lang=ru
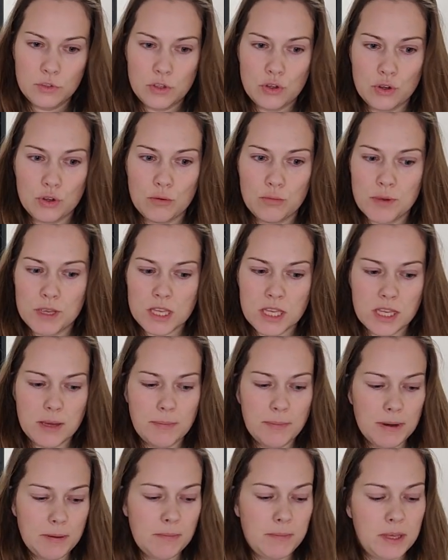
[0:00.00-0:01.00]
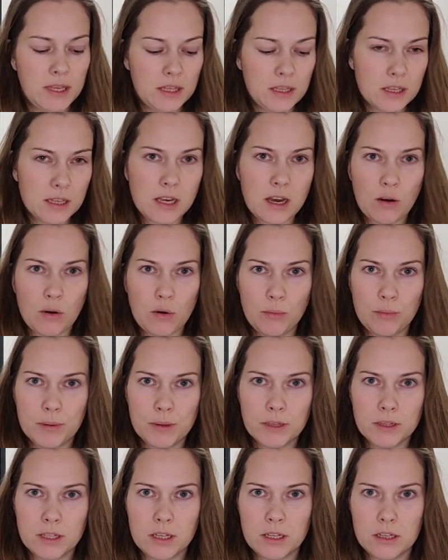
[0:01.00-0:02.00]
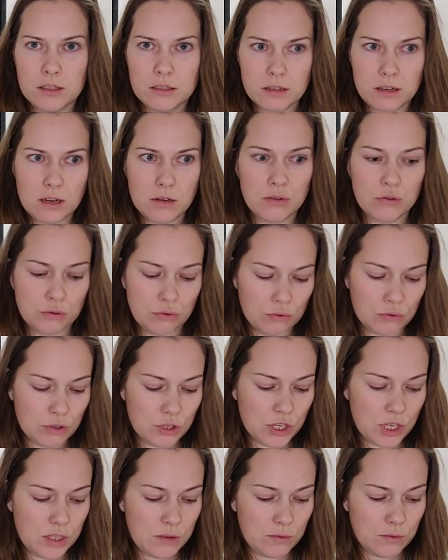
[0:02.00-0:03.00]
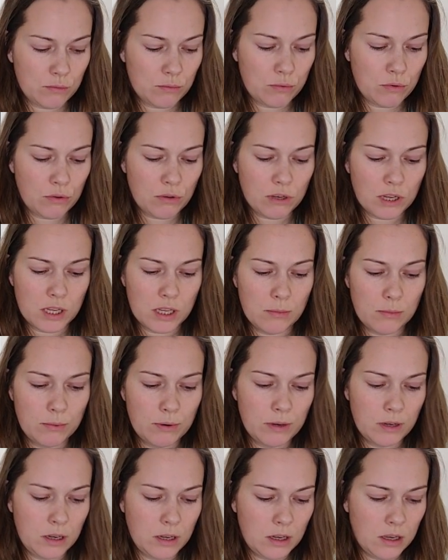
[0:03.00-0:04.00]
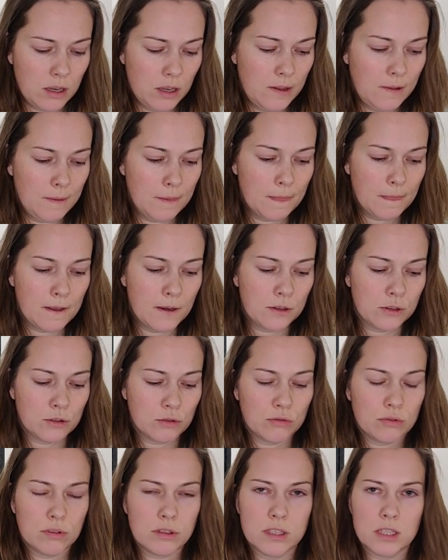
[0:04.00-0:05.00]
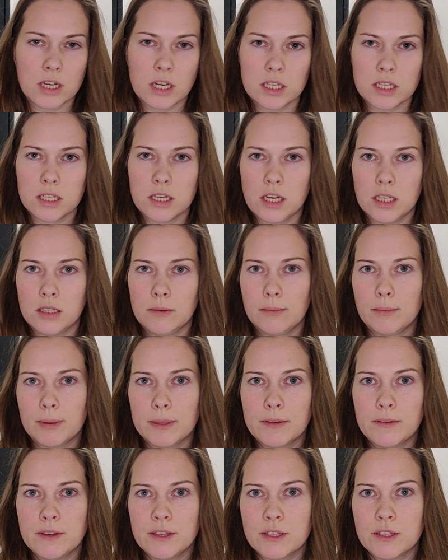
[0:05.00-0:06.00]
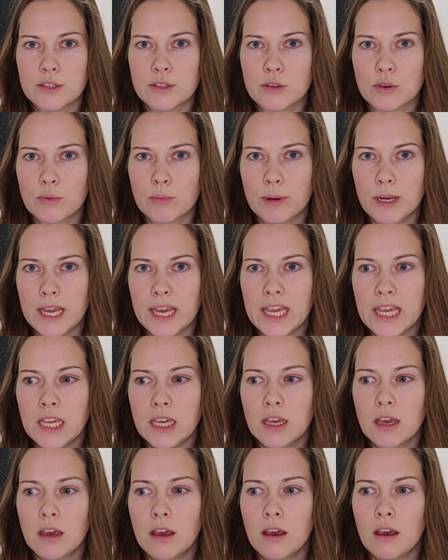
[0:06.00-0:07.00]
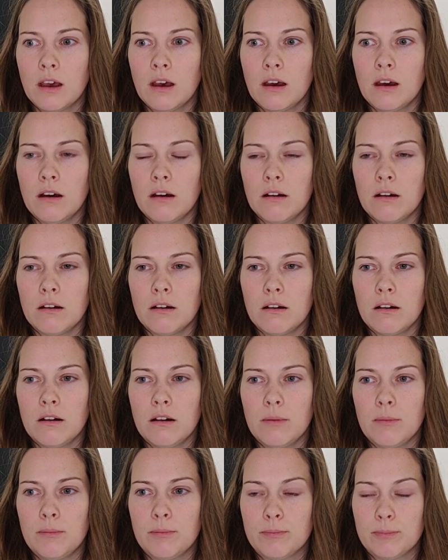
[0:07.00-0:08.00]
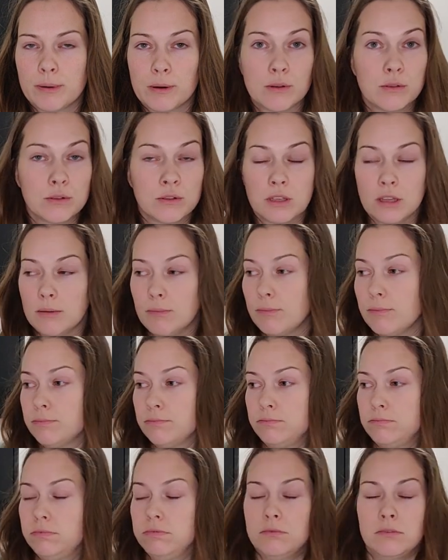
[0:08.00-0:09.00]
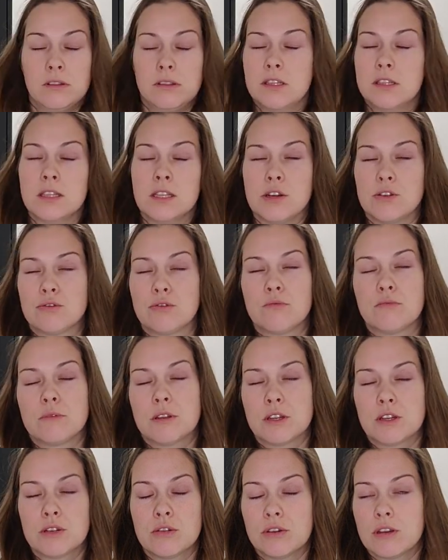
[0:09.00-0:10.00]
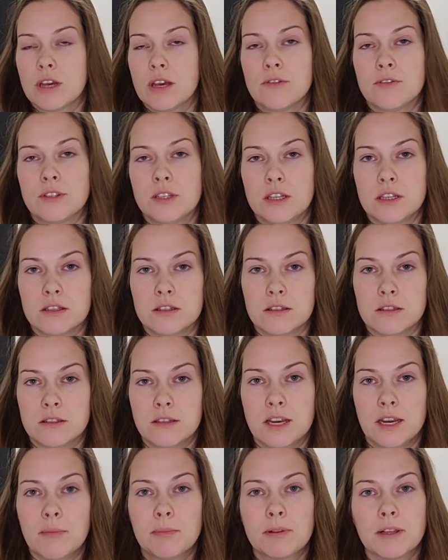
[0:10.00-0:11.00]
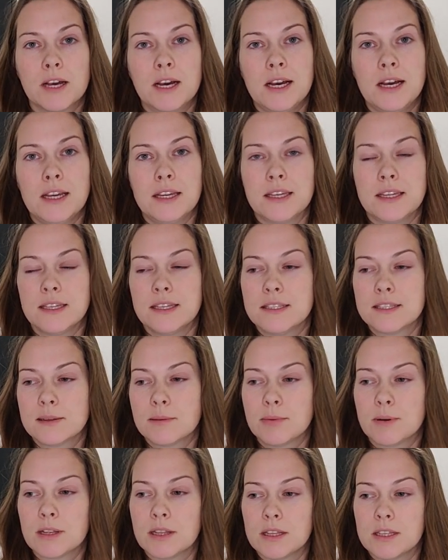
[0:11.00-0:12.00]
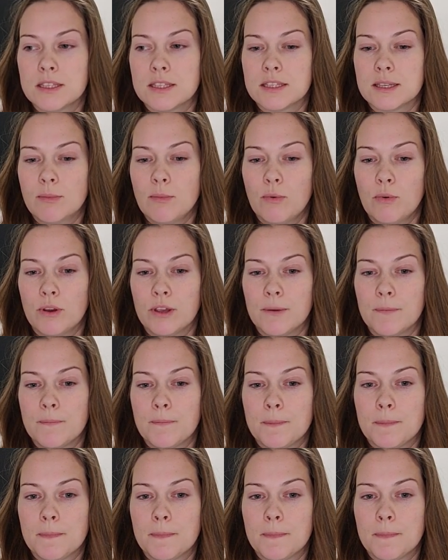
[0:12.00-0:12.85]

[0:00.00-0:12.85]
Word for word: Что-то меня тогда прибило. Я купила, наверное, сразу штук 6 футболок. Они были что-то из разряда по 200 рублей. А, просто я не знаю, что на меня нашло. Я их все сгребла и забрала с собой.